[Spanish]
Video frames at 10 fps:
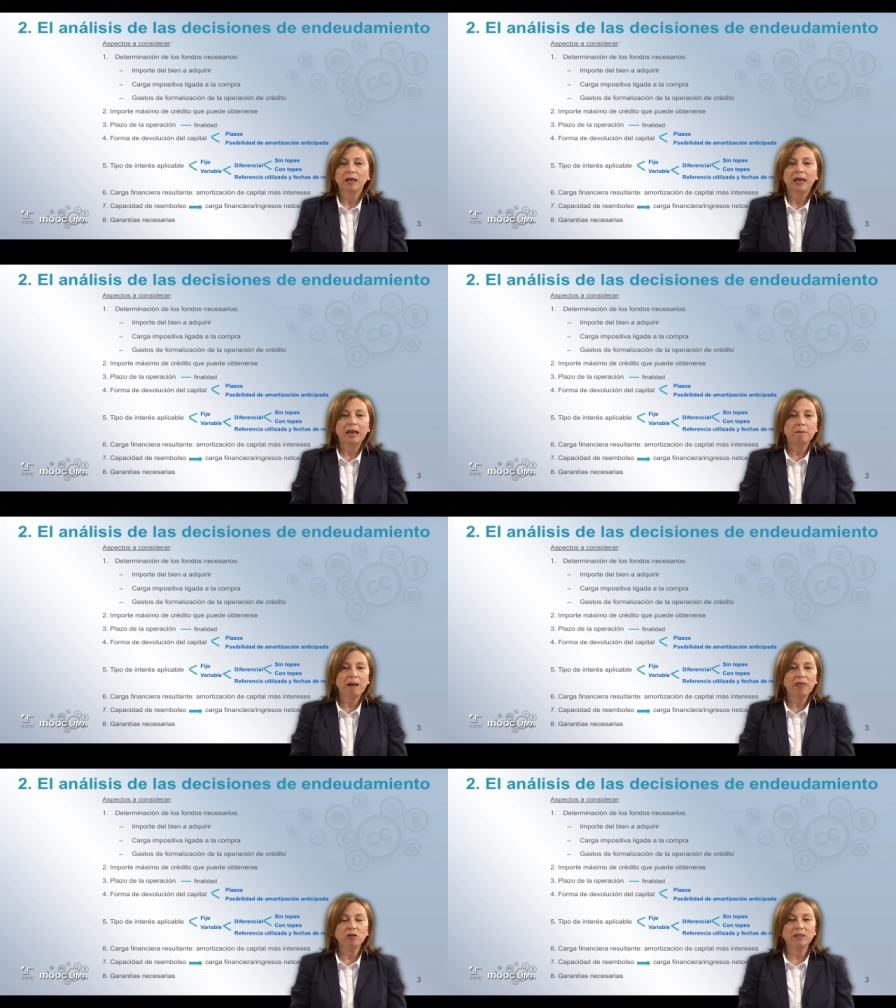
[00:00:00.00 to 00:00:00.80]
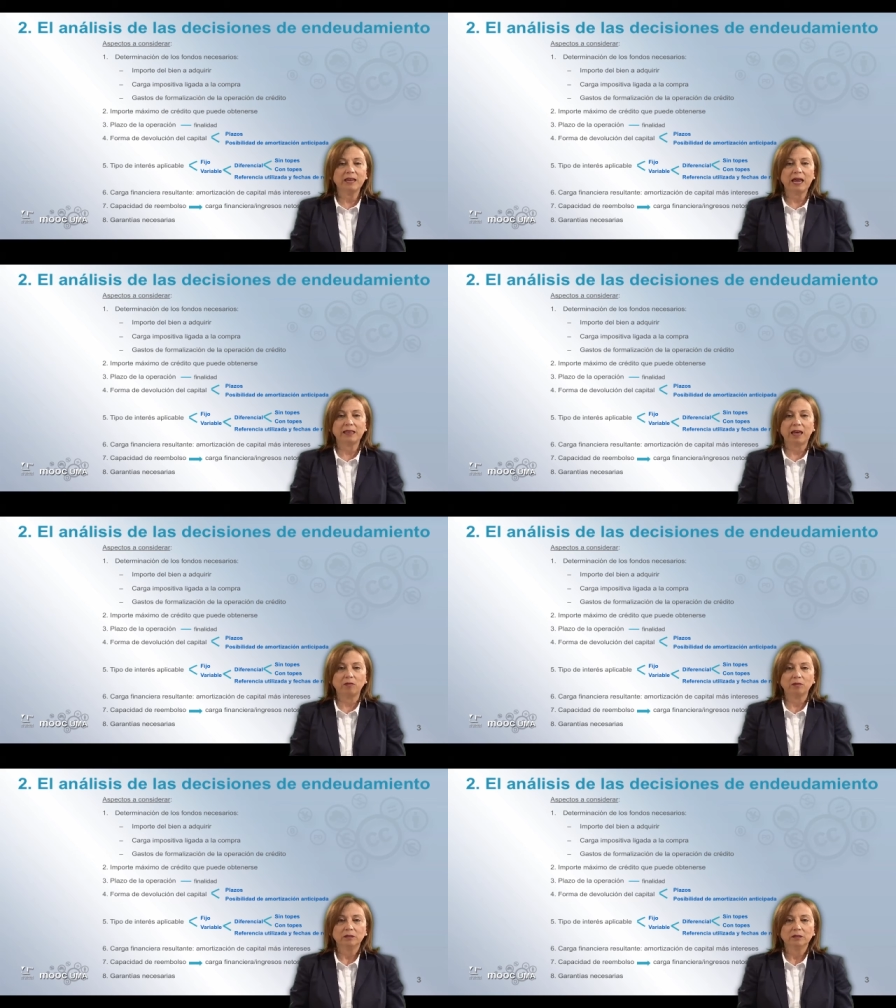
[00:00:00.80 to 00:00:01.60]
el plazo es
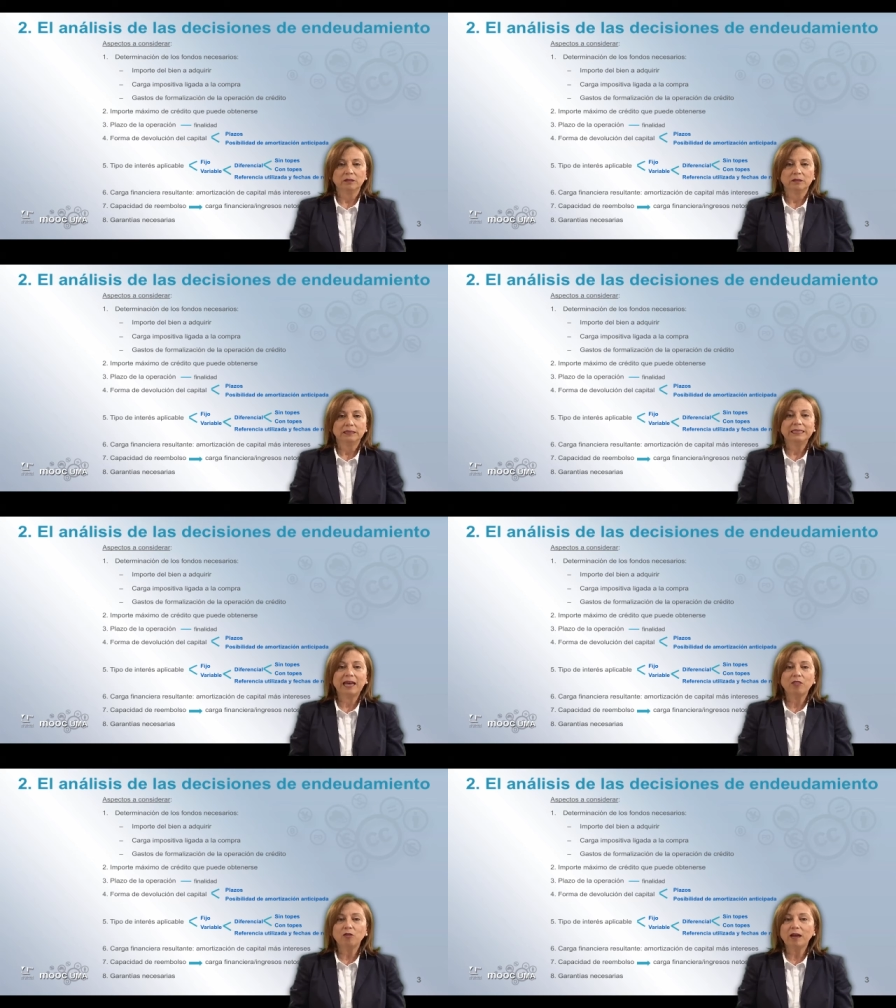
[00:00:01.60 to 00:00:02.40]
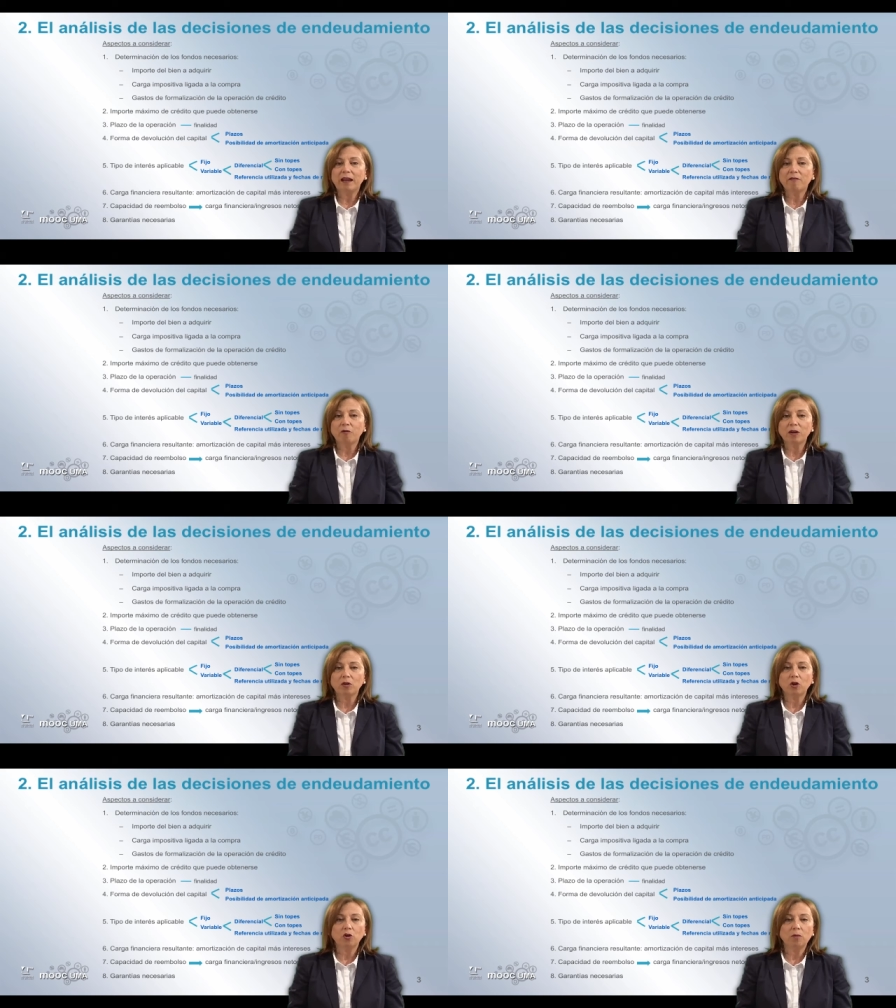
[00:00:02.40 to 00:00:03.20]
dilatado dado el esfuerzo
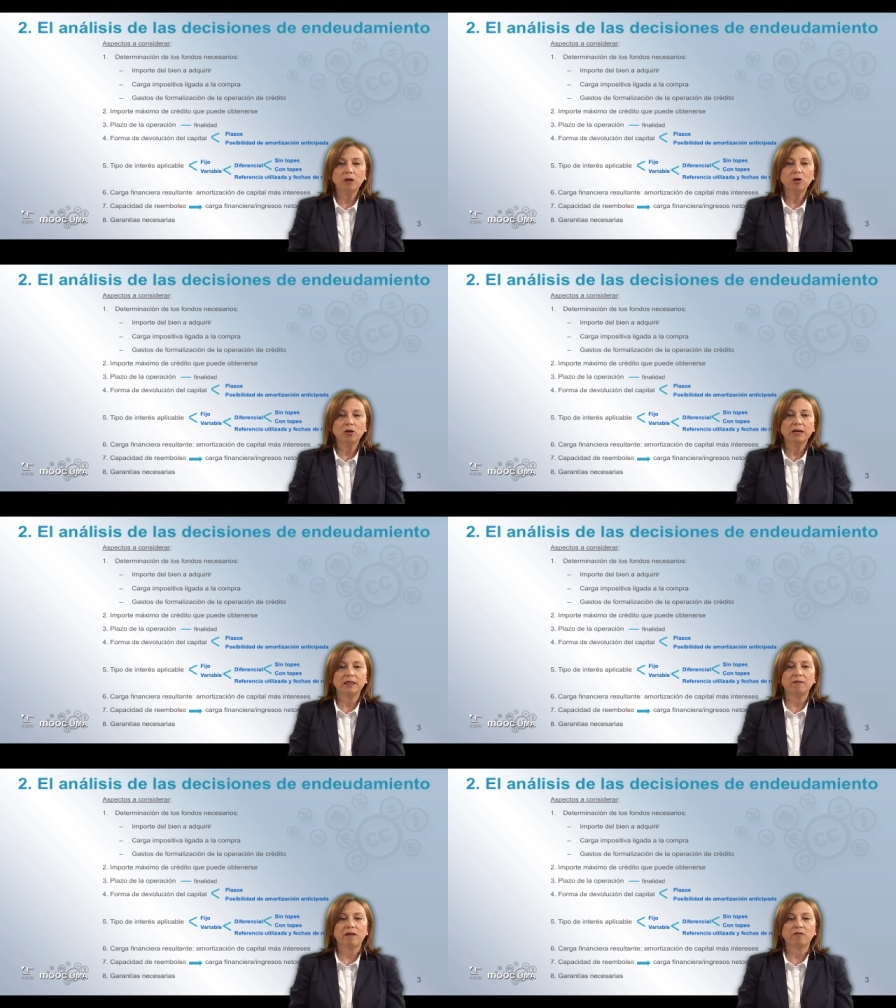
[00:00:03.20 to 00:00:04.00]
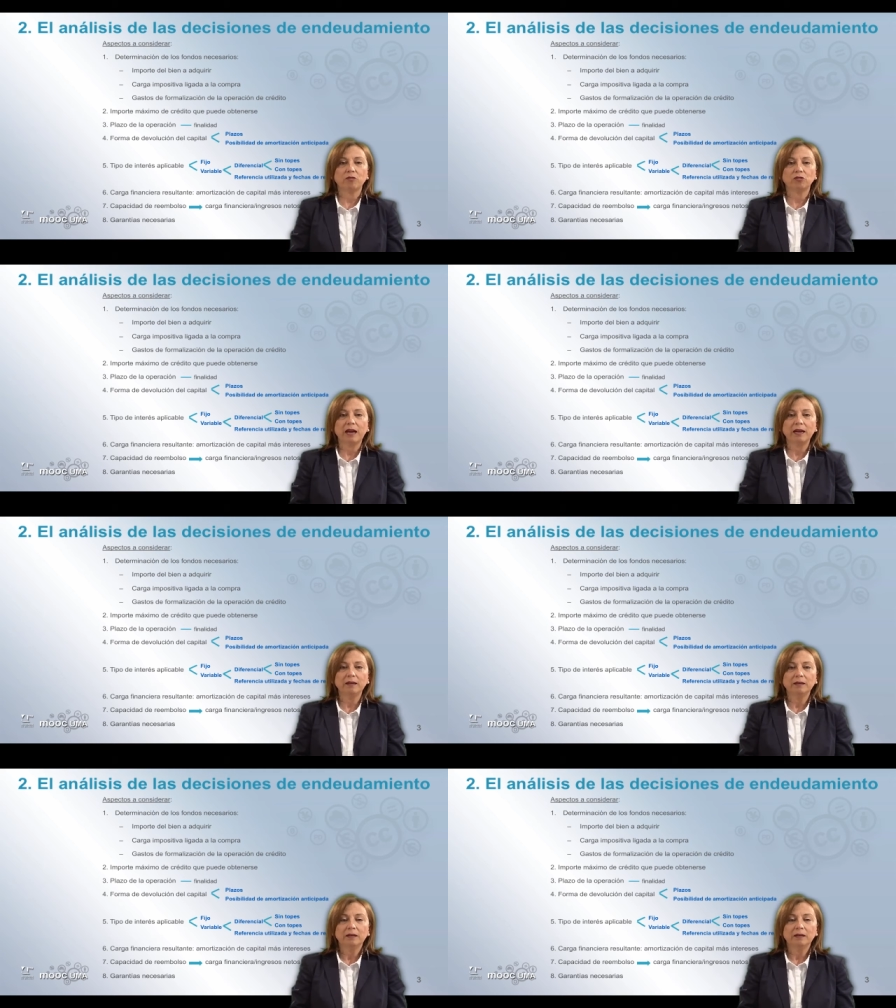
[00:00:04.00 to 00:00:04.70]
económico que debe afrontar